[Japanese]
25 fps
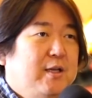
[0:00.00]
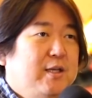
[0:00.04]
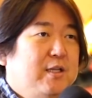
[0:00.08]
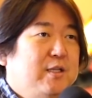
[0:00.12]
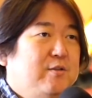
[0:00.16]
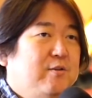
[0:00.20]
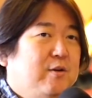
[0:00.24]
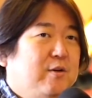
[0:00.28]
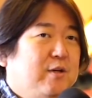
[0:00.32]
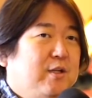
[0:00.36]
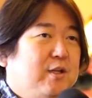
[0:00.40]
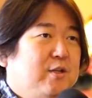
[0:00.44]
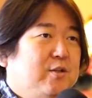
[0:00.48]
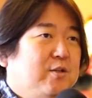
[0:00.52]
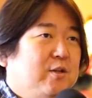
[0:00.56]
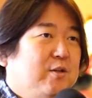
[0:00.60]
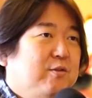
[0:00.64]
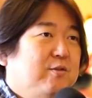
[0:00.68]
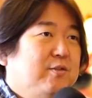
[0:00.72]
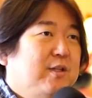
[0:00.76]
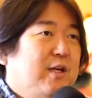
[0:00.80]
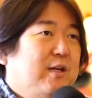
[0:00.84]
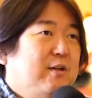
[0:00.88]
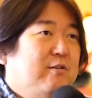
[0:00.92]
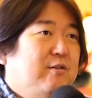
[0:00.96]
意地悪な人が
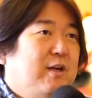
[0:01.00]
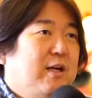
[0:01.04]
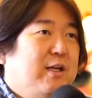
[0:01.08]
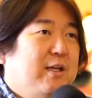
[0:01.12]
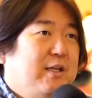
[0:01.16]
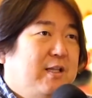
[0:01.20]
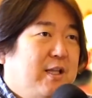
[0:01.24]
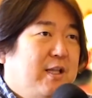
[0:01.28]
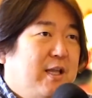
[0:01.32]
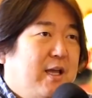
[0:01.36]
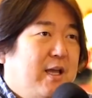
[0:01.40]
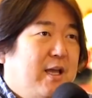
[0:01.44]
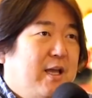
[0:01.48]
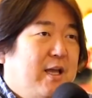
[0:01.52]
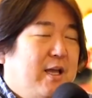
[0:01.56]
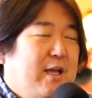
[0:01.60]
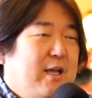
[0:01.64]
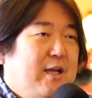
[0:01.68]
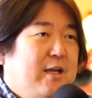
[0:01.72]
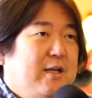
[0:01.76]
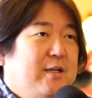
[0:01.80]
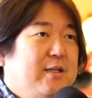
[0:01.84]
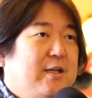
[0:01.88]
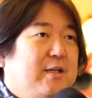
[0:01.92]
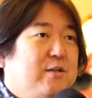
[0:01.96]
ふたりぐらいいて、
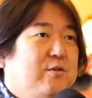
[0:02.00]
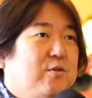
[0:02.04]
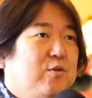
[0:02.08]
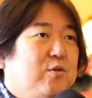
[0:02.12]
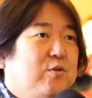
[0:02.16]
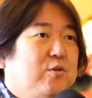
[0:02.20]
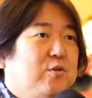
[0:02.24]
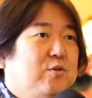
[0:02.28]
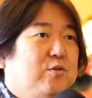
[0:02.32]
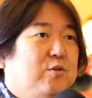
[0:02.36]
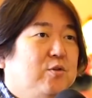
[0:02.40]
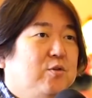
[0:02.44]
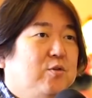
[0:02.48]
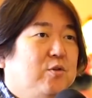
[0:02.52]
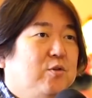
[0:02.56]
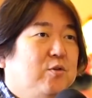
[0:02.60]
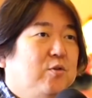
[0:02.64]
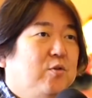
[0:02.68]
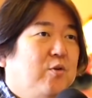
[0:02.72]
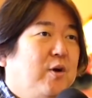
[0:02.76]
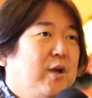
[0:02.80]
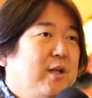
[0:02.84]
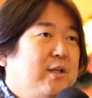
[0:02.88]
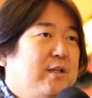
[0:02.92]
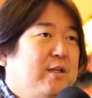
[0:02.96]
えー、でその人と
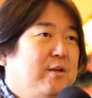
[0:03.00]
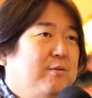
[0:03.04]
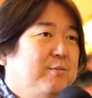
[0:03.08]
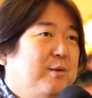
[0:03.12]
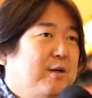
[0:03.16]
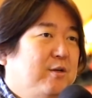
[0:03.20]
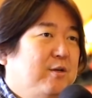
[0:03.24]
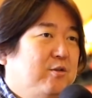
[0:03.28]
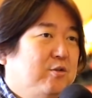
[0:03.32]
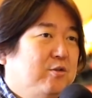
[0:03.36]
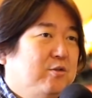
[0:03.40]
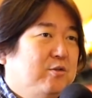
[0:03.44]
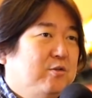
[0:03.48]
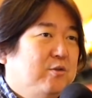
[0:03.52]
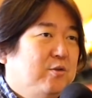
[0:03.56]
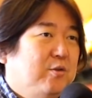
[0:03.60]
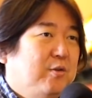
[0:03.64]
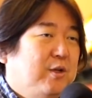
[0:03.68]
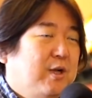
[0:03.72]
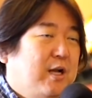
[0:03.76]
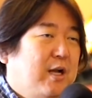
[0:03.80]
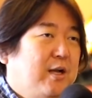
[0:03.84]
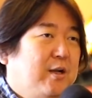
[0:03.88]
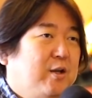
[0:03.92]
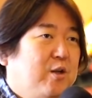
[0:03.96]
どうやってうまくこ
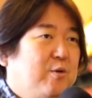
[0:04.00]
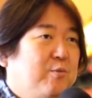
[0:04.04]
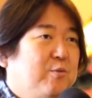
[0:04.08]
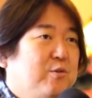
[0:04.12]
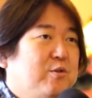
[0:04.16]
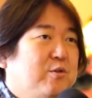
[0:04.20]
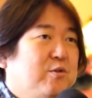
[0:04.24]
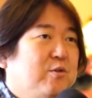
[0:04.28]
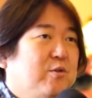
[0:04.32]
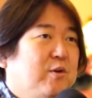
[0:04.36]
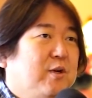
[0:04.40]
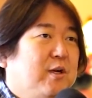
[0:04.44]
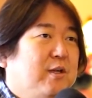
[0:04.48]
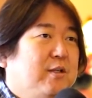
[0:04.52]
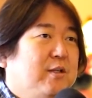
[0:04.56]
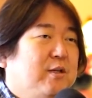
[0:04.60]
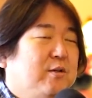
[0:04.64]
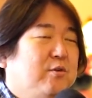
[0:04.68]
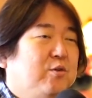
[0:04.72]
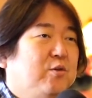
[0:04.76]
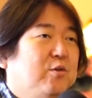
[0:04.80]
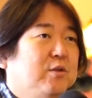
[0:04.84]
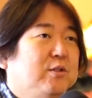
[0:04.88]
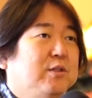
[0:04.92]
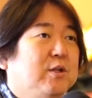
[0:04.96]
の関係を持つのかって
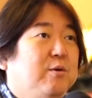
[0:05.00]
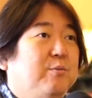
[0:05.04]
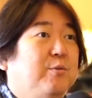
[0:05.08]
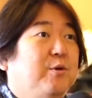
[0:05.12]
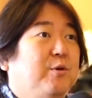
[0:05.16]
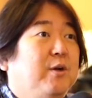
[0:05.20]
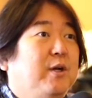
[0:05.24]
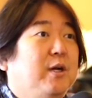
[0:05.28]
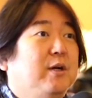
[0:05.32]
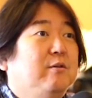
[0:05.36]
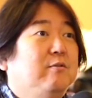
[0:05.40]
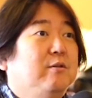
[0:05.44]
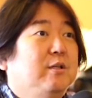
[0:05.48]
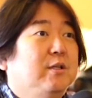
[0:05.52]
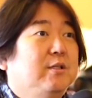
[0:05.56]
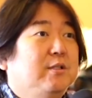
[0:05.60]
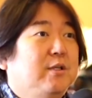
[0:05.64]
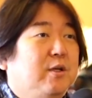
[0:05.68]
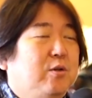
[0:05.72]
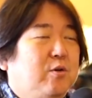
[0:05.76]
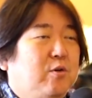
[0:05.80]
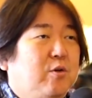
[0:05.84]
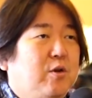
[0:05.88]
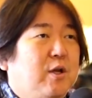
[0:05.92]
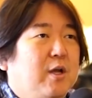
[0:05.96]
苦労した覚えがあるんです
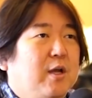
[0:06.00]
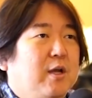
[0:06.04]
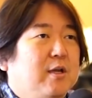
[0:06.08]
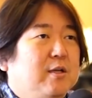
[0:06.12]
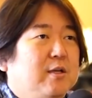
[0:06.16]
けど、